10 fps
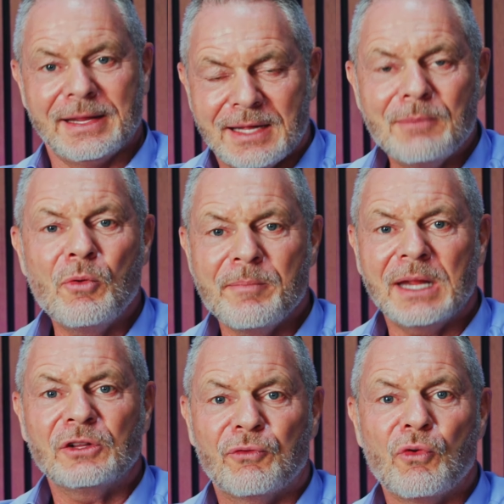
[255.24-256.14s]
In dem
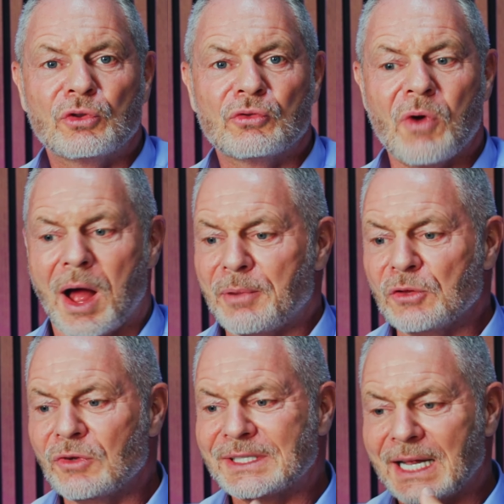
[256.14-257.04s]
Moment, wo du aber
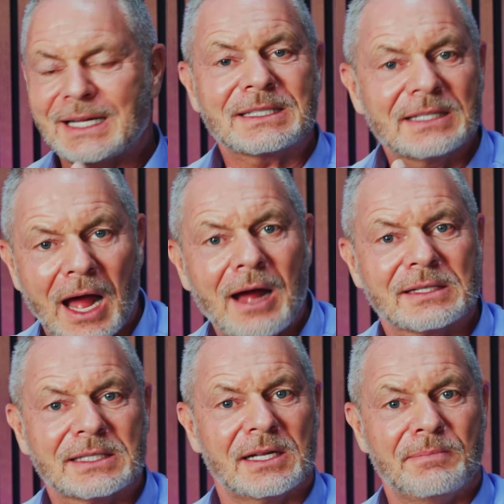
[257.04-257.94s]
nur
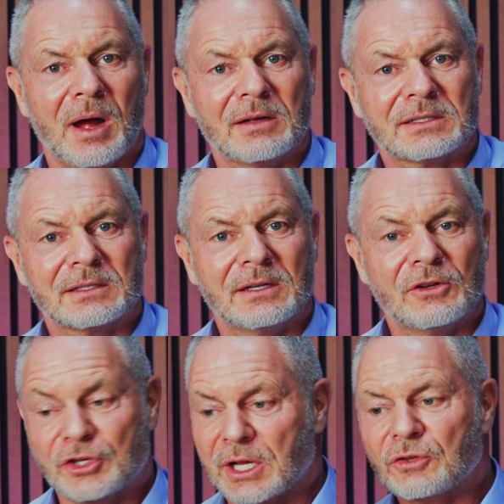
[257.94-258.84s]
86 machst,
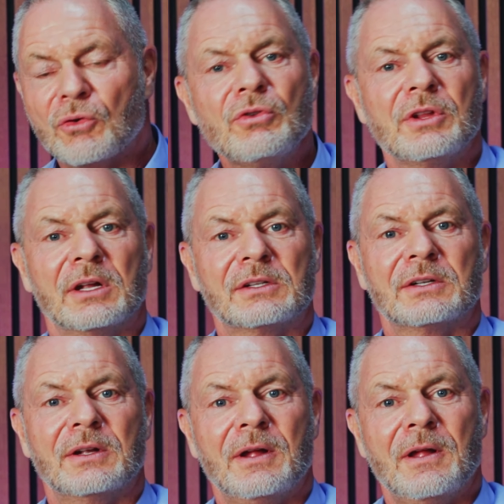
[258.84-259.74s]
statt 100,
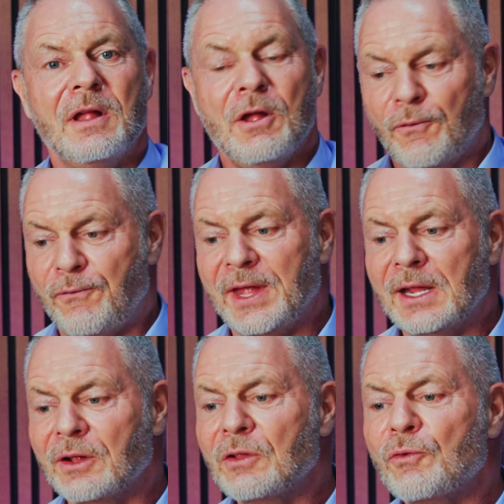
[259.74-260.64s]

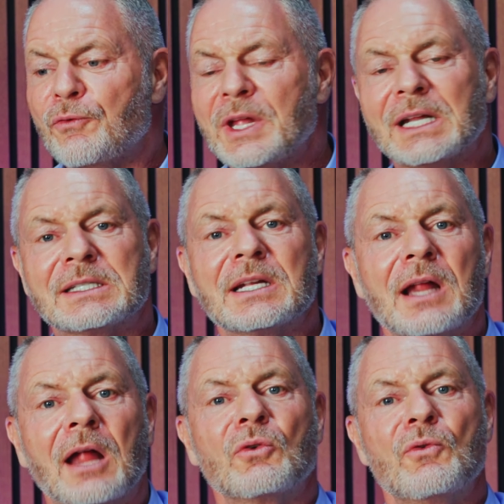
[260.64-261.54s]
fehlen
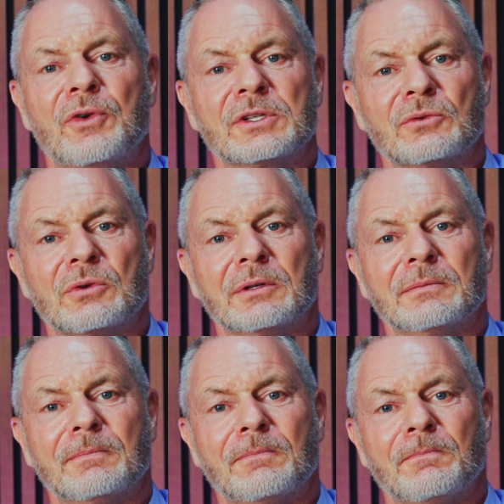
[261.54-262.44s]
14 Anrufversuche.
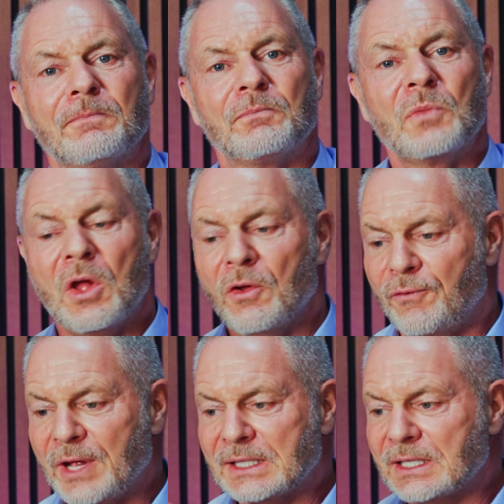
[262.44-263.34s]

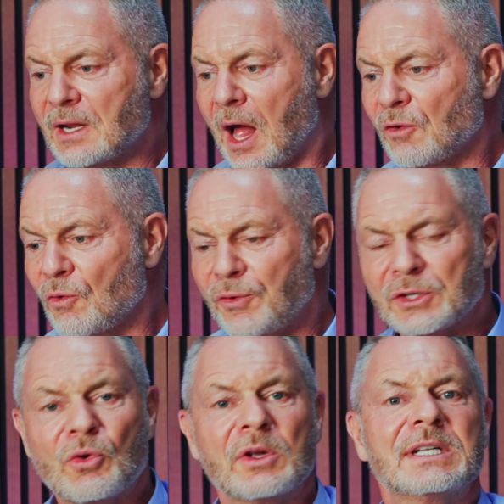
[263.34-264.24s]
14
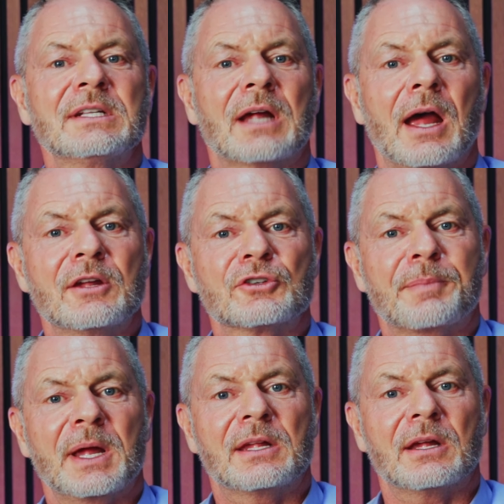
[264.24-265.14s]
Anrufversuche sind drei
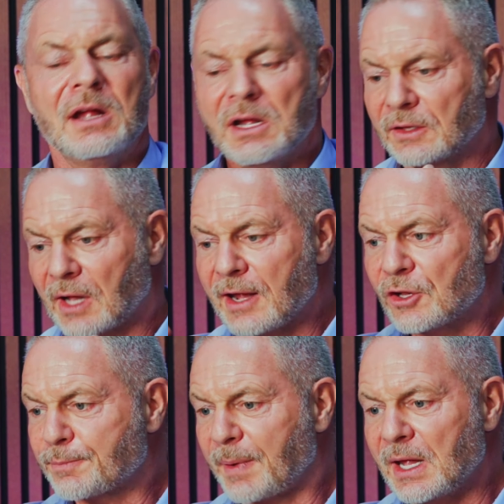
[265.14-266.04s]
Gespräche. Drei
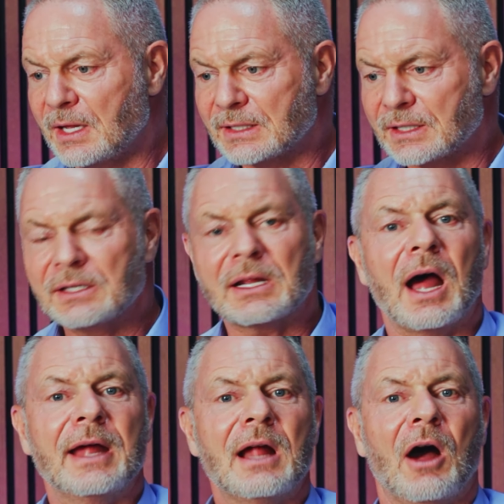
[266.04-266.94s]
Gespräche sind
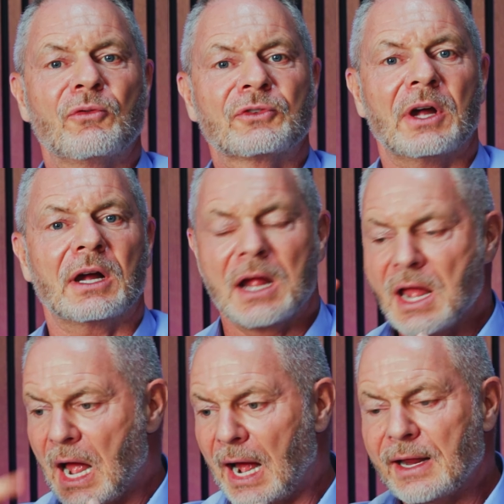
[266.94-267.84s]
ein Auftrag.
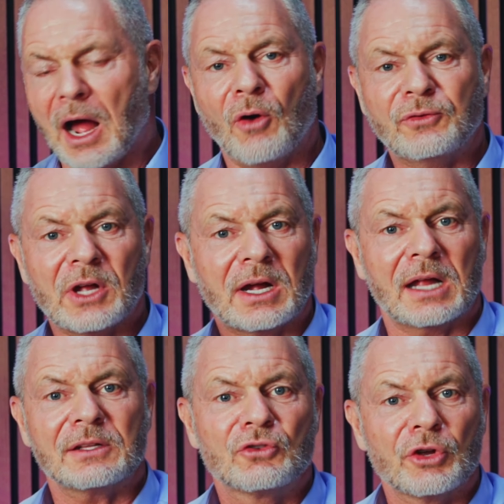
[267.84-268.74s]
Ein Auftrag
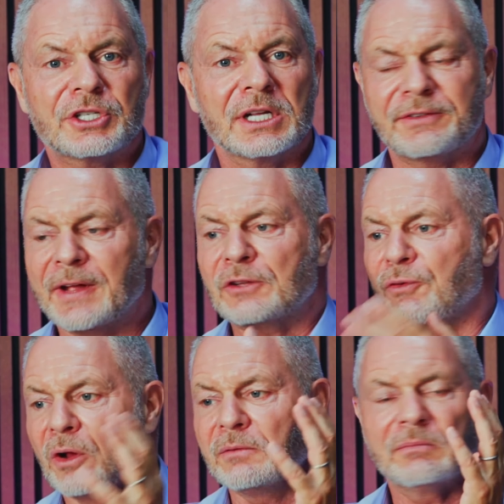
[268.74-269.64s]
hat einen Durchschnittswert
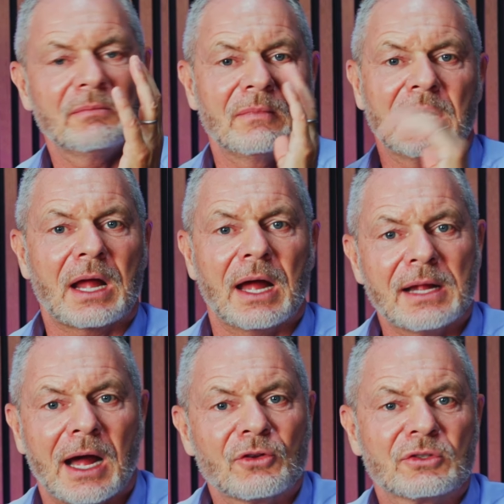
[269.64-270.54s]
von,
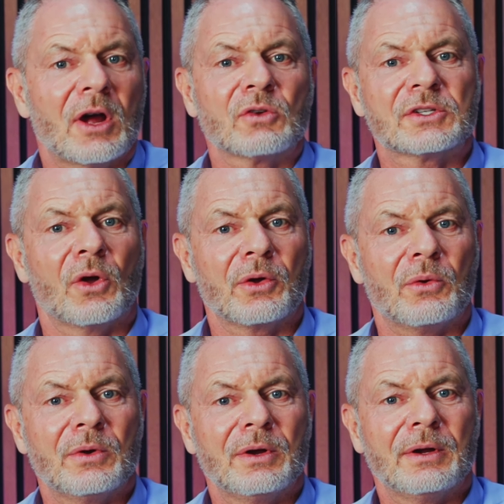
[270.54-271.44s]
keine Ahnung, 1000 Euro.